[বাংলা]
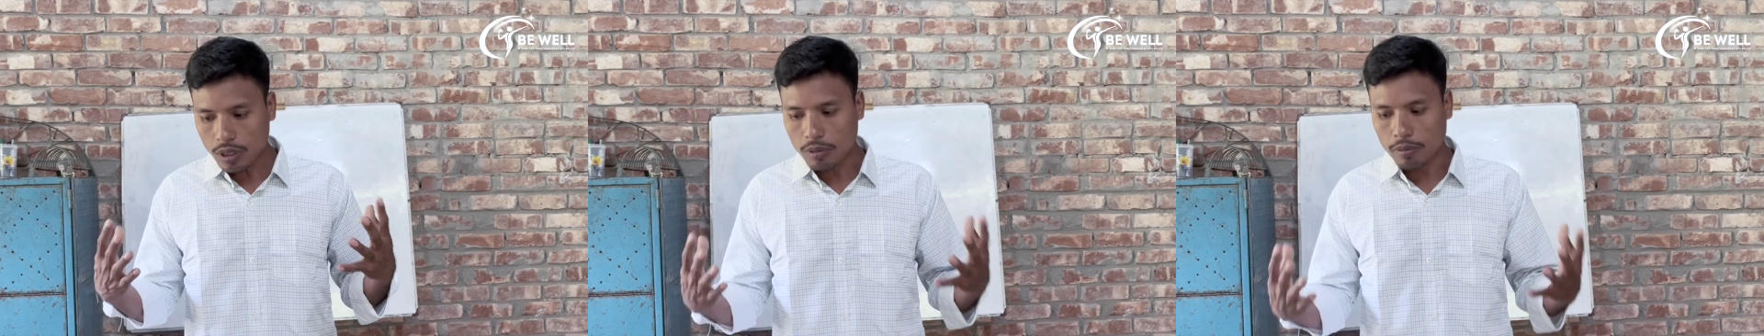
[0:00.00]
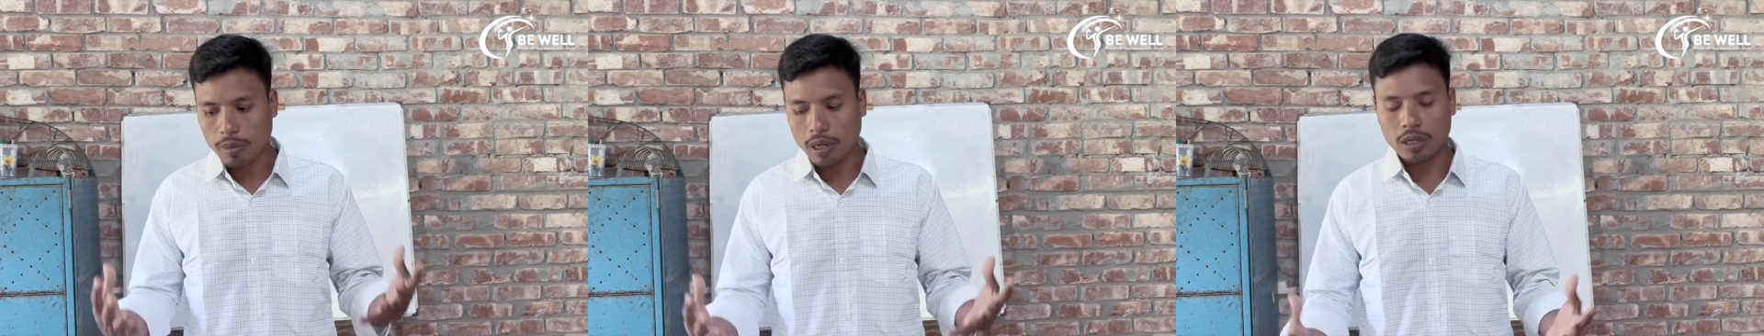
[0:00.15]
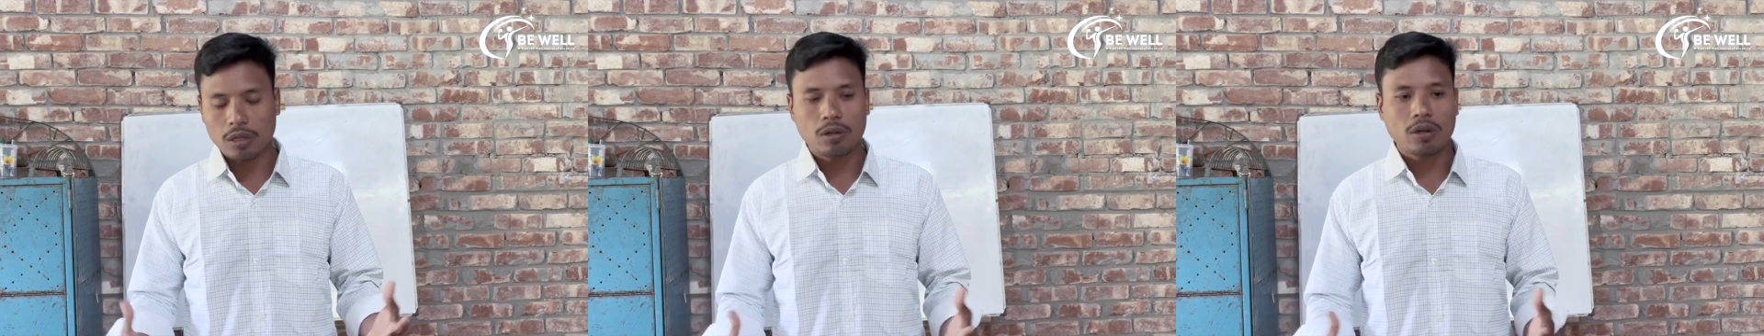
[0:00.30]

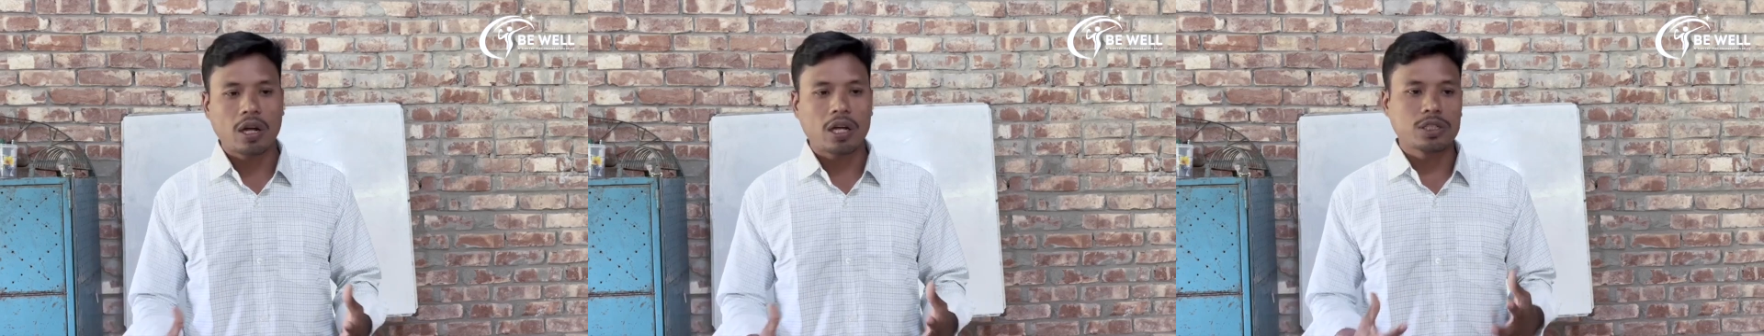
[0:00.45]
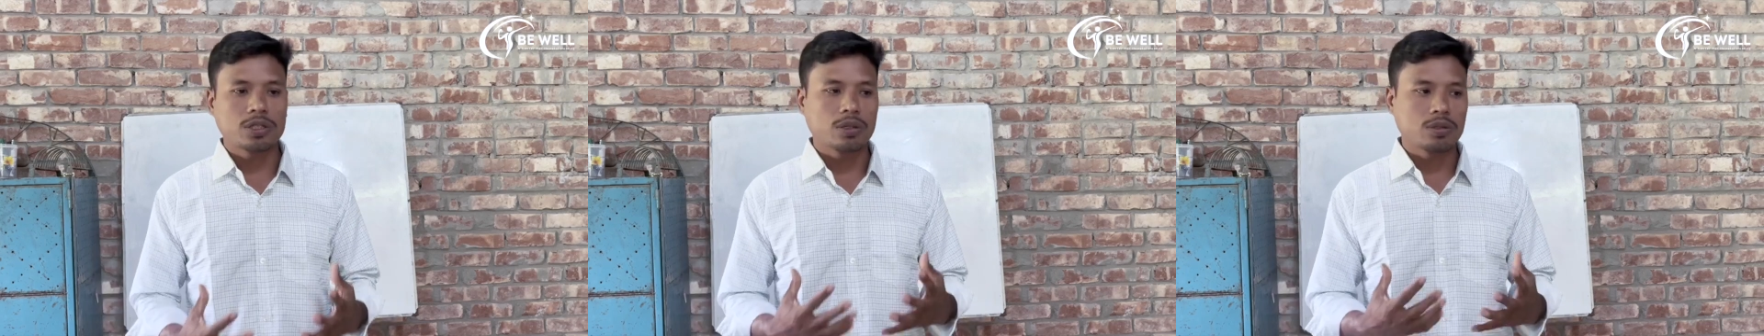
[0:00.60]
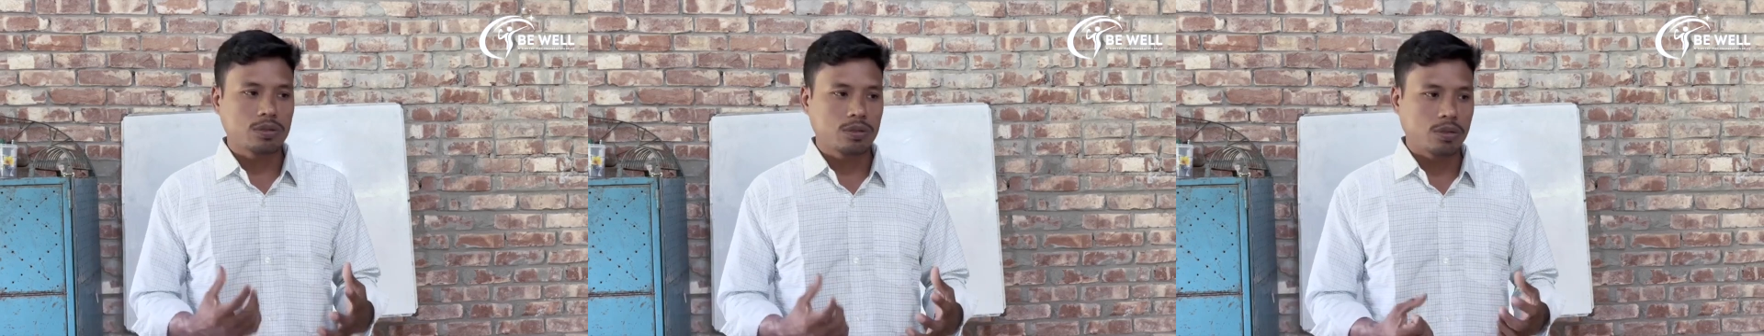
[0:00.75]
মাদক
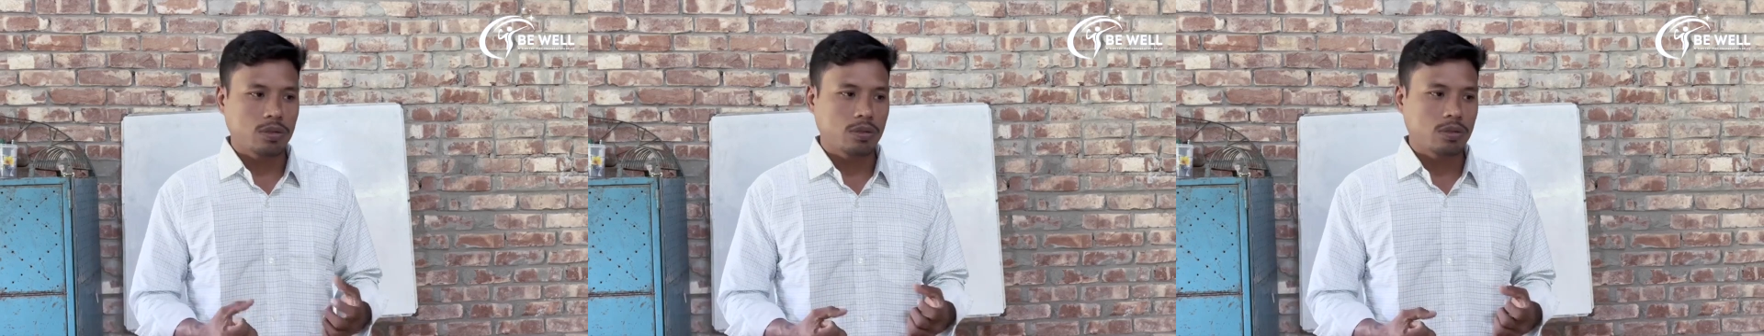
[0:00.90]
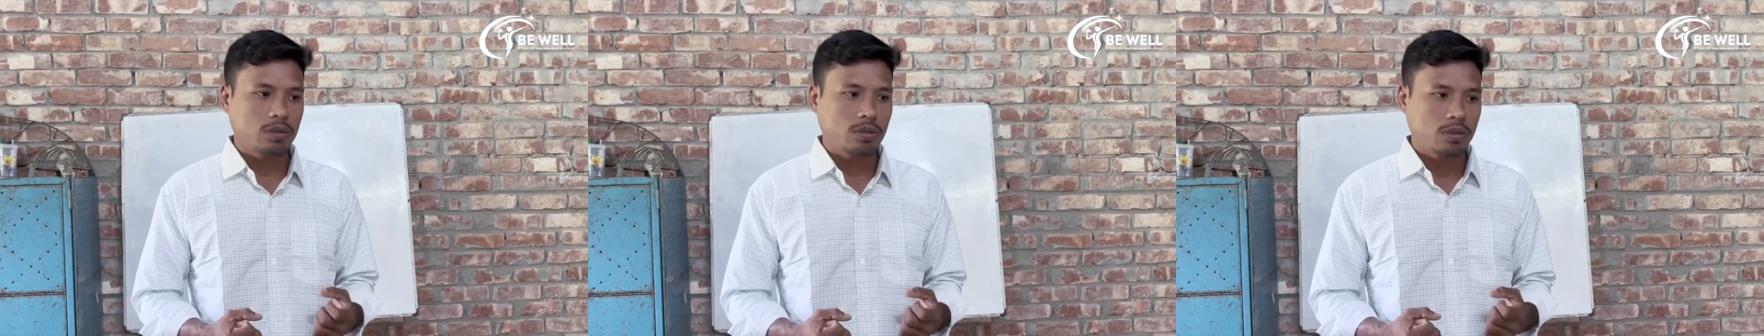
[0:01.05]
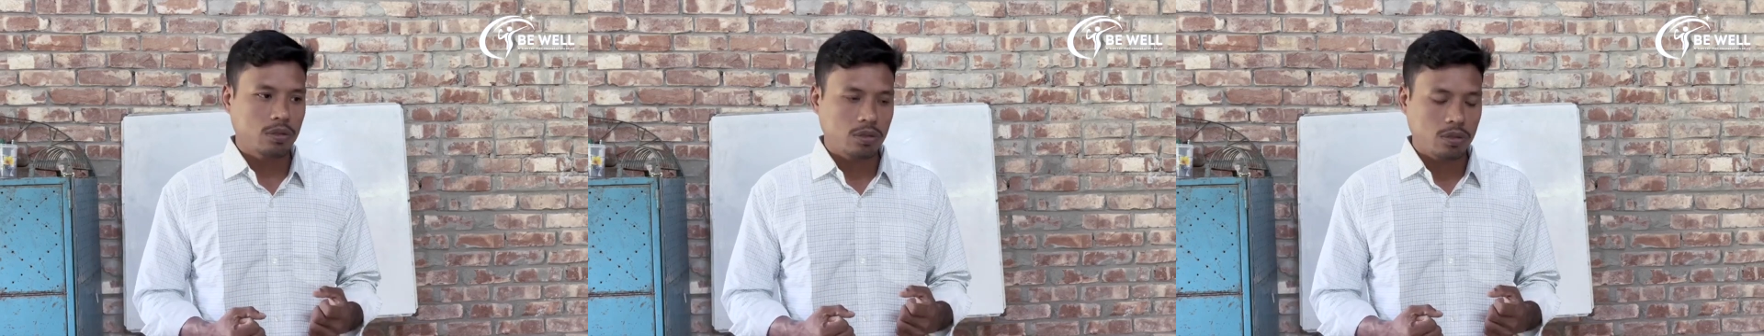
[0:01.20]
আসক্ত
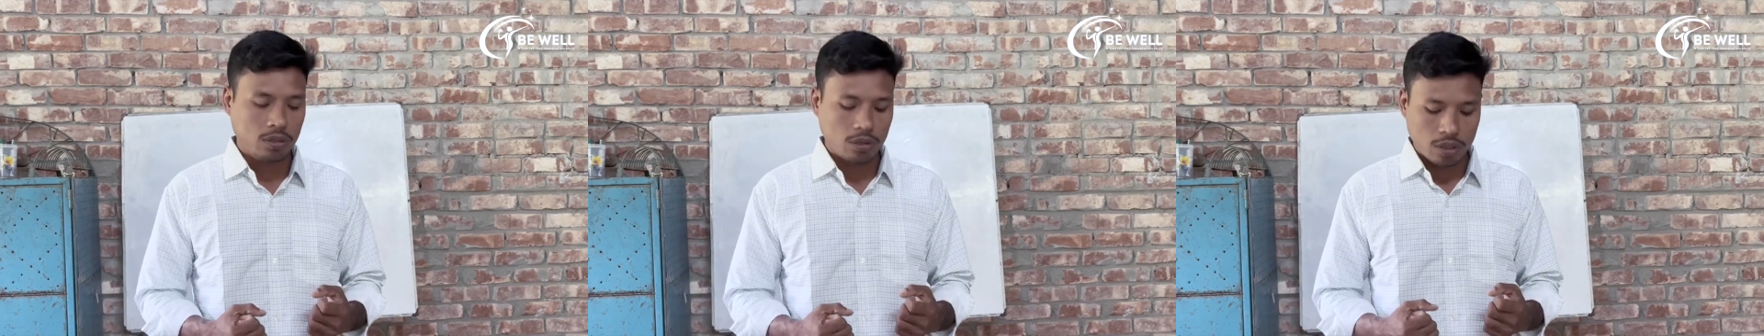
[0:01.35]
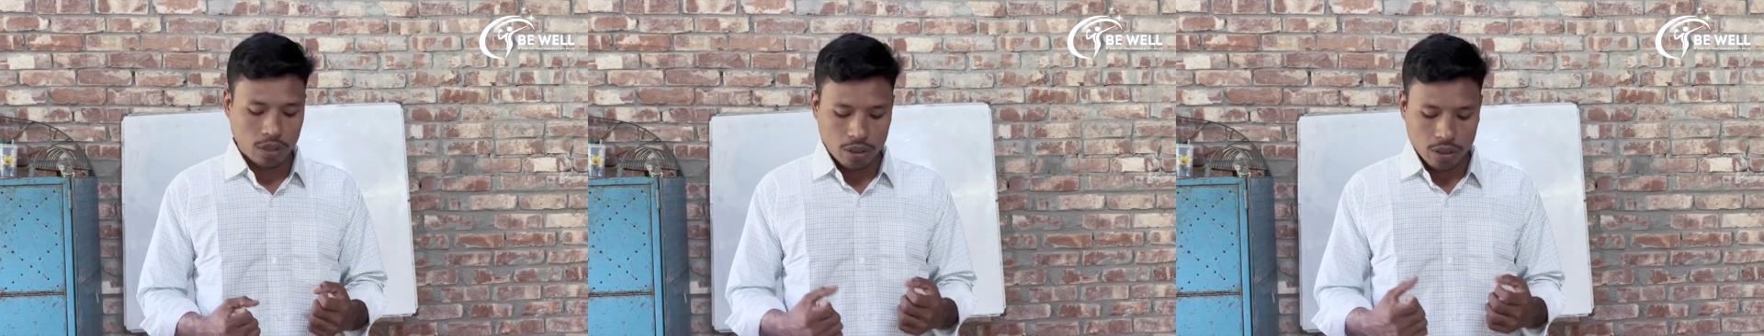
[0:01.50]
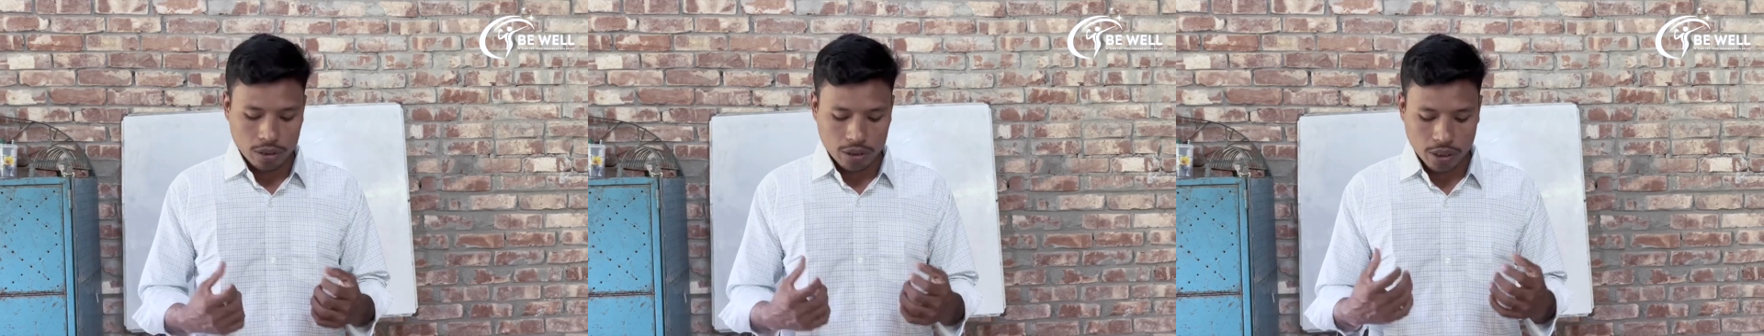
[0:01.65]

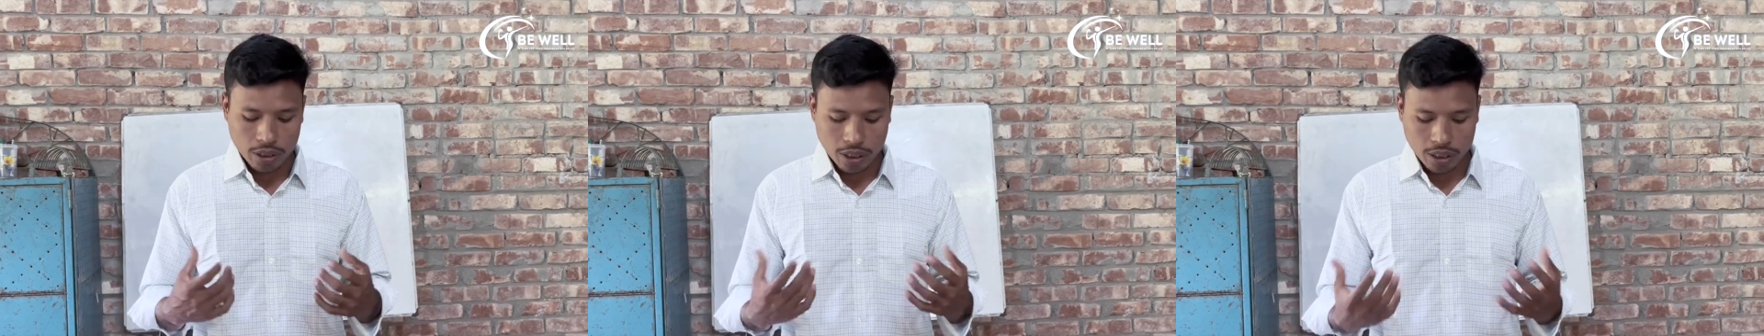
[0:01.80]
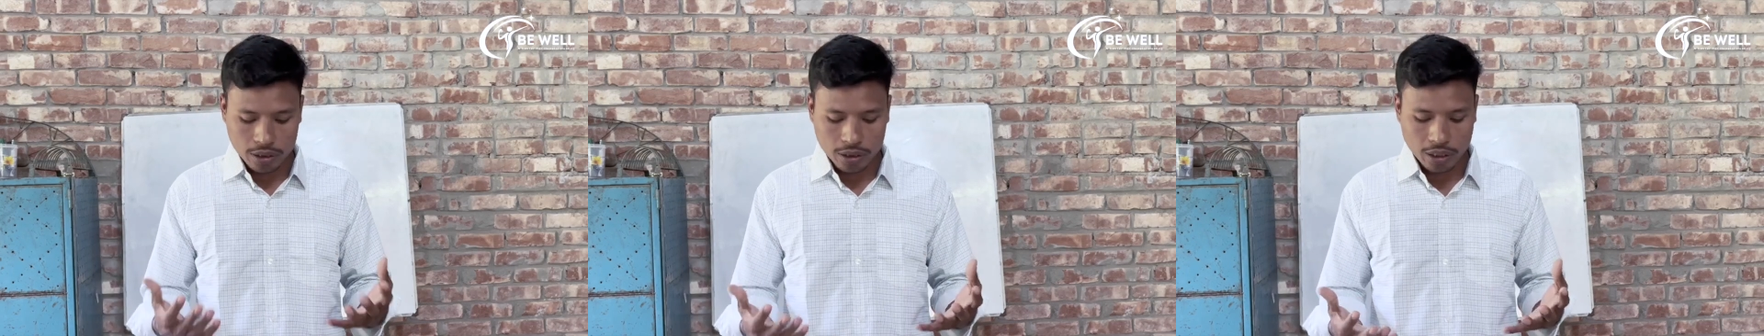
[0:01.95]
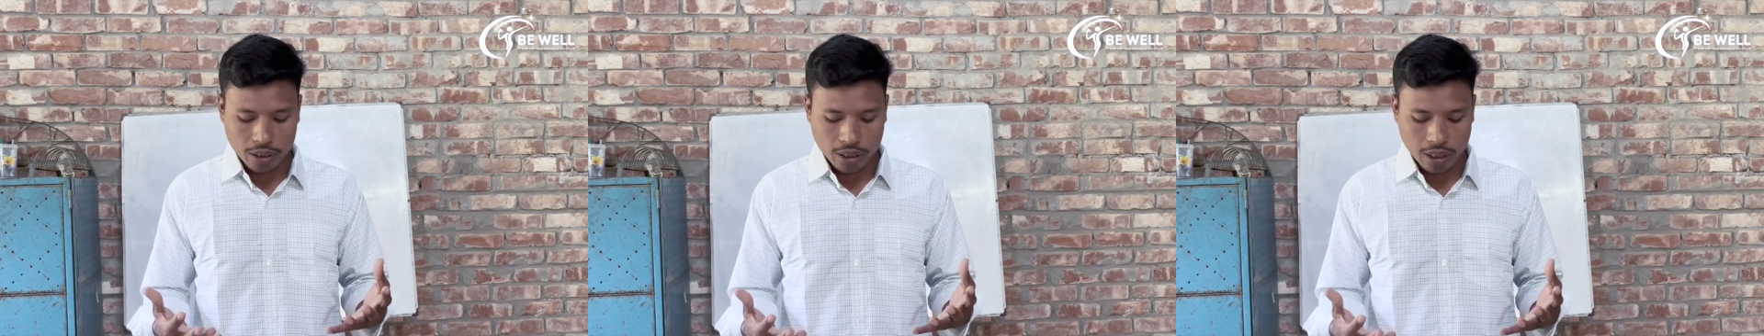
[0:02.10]

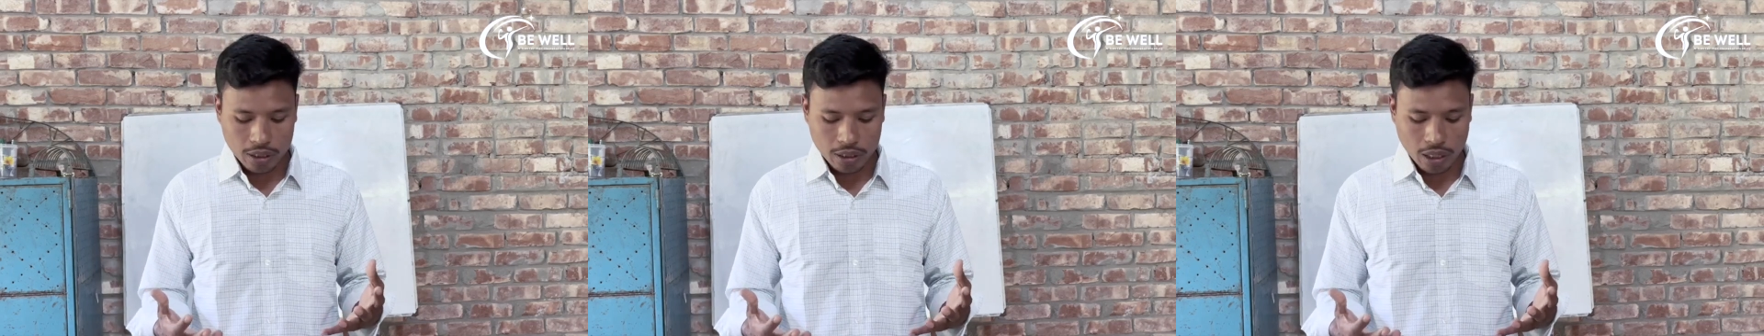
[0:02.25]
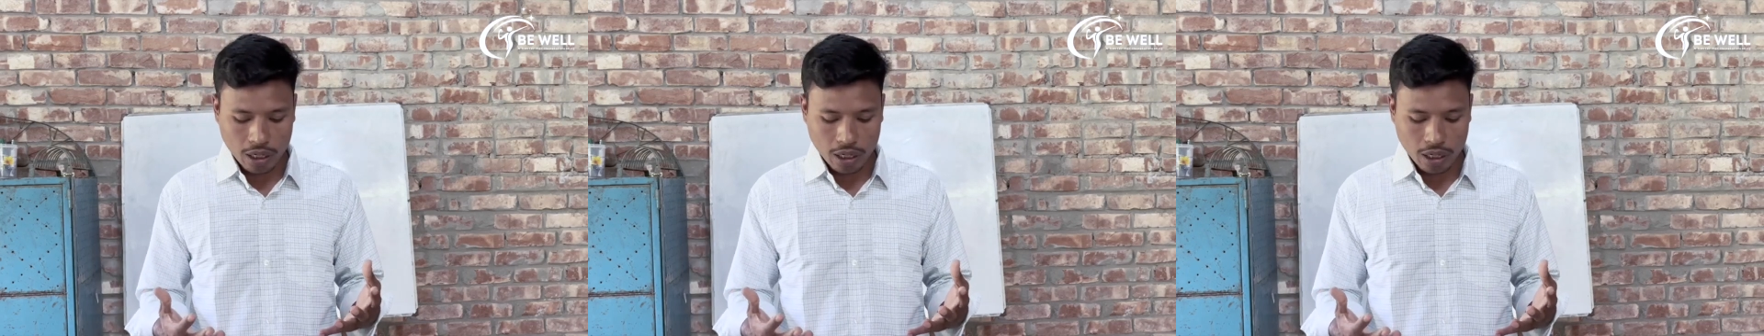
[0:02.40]
সেটা